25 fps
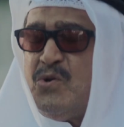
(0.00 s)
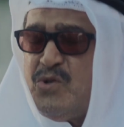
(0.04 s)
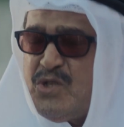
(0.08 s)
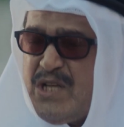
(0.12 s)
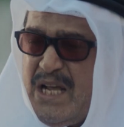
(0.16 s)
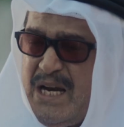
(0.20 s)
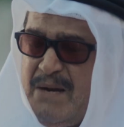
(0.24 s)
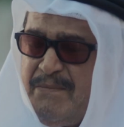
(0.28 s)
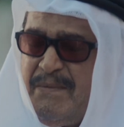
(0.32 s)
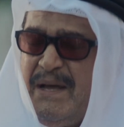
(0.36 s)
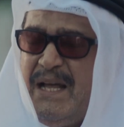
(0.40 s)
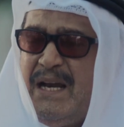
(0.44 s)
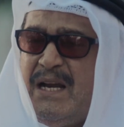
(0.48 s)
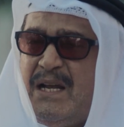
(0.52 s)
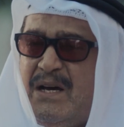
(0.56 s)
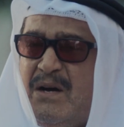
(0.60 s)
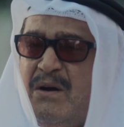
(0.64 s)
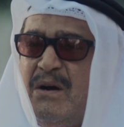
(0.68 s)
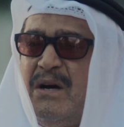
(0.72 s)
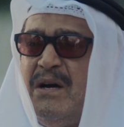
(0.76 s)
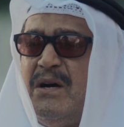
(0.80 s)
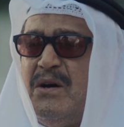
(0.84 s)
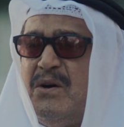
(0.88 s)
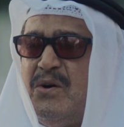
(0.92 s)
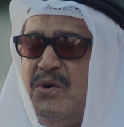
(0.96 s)
وسلم على
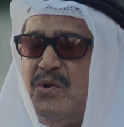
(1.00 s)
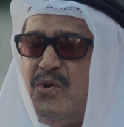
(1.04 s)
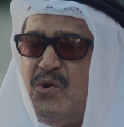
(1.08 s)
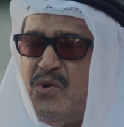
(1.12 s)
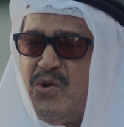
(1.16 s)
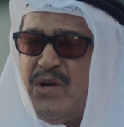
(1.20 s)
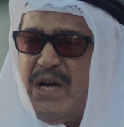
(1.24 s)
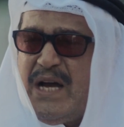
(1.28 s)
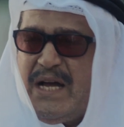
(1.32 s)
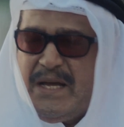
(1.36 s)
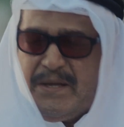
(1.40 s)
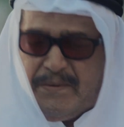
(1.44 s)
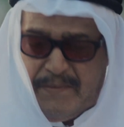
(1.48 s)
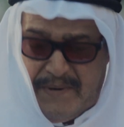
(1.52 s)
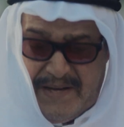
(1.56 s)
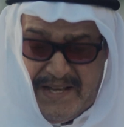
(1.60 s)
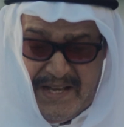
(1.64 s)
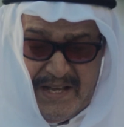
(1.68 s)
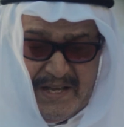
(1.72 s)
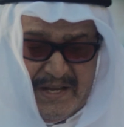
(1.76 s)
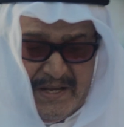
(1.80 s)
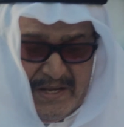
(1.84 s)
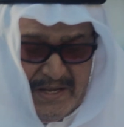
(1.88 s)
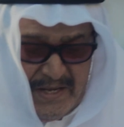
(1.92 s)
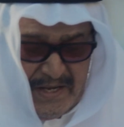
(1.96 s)
اخوك أيوة
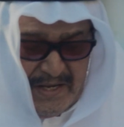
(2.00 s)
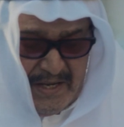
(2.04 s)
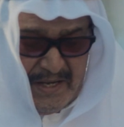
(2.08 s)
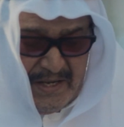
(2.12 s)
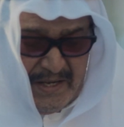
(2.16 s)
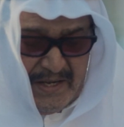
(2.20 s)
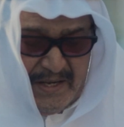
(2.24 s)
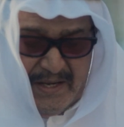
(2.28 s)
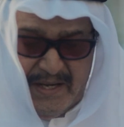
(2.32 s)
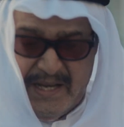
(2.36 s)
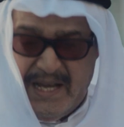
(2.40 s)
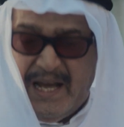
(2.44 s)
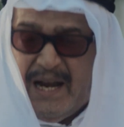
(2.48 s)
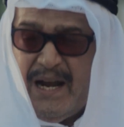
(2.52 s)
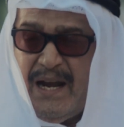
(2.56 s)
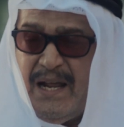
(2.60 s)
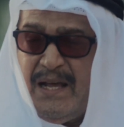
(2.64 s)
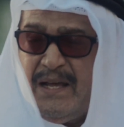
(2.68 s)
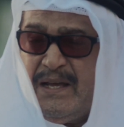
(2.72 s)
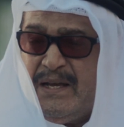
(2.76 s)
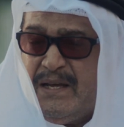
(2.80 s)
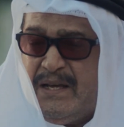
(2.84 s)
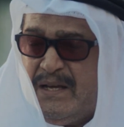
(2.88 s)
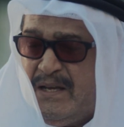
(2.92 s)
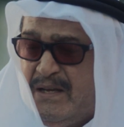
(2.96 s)
يلا
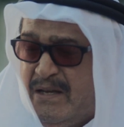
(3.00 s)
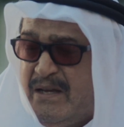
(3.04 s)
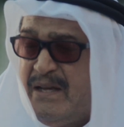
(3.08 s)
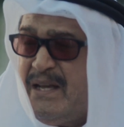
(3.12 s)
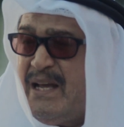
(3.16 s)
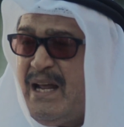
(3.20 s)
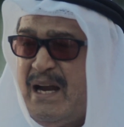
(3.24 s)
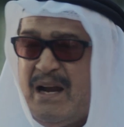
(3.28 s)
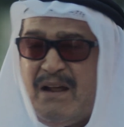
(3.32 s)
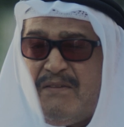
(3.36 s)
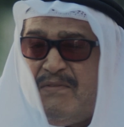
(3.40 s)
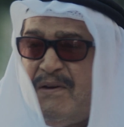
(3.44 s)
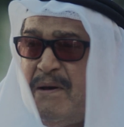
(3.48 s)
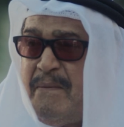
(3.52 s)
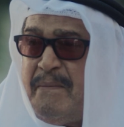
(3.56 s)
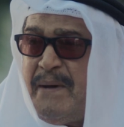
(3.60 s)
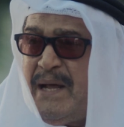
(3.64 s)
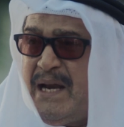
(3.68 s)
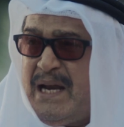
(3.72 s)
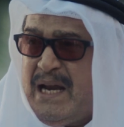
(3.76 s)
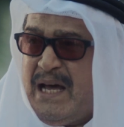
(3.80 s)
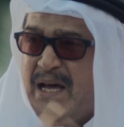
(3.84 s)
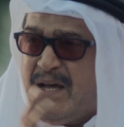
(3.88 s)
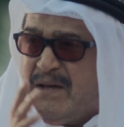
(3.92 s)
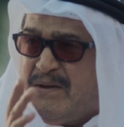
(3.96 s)
يلا فما
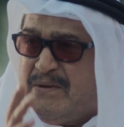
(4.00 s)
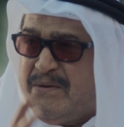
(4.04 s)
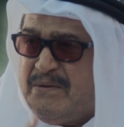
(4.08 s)
الله